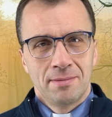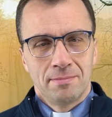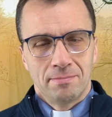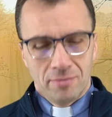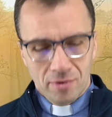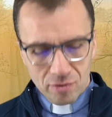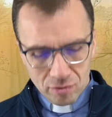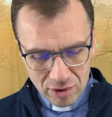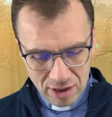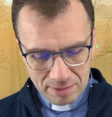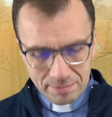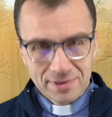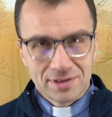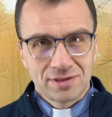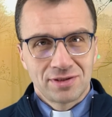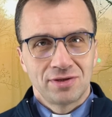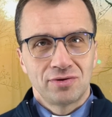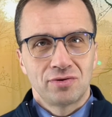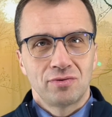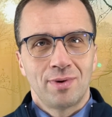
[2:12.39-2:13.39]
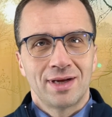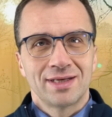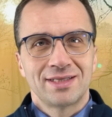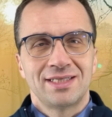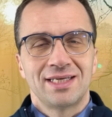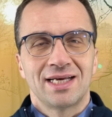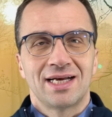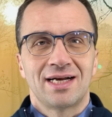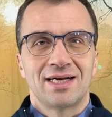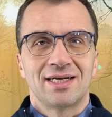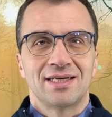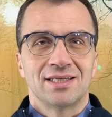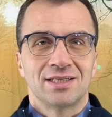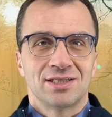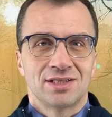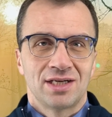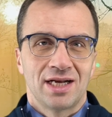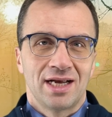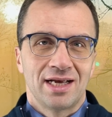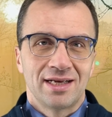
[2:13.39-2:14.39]
Mogła być sytuacja,
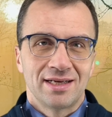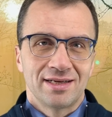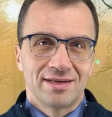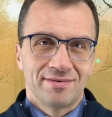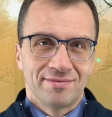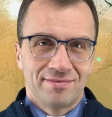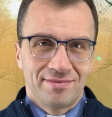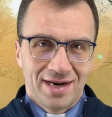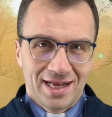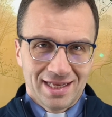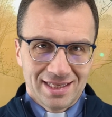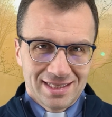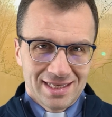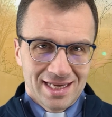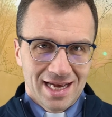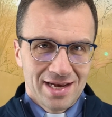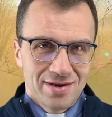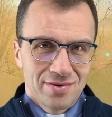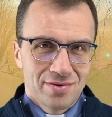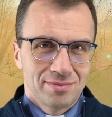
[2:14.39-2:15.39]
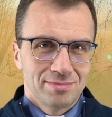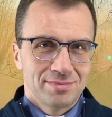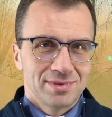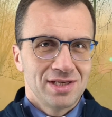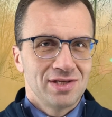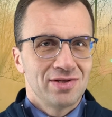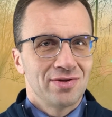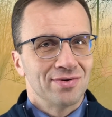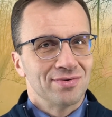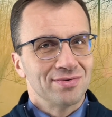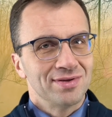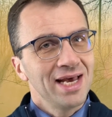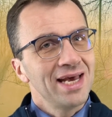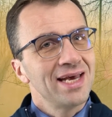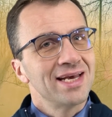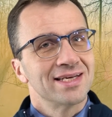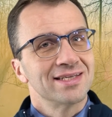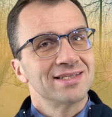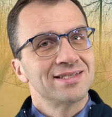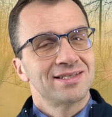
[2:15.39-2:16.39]
że wracają i to
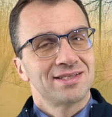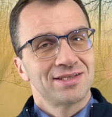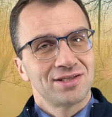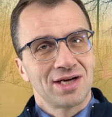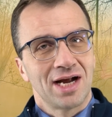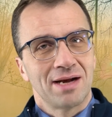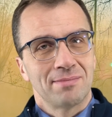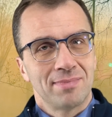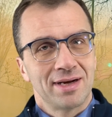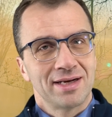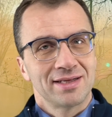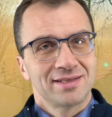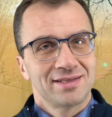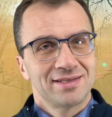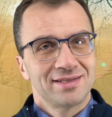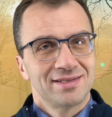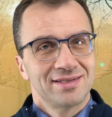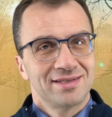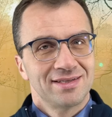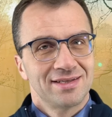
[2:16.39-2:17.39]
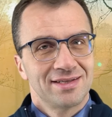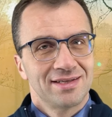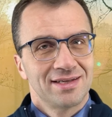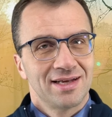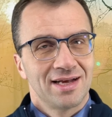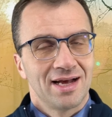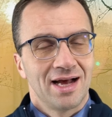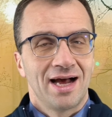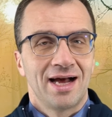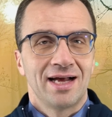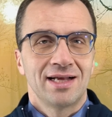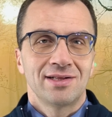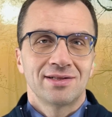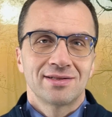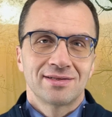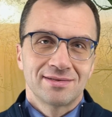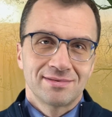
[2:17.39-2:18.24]
nie jest szabat, a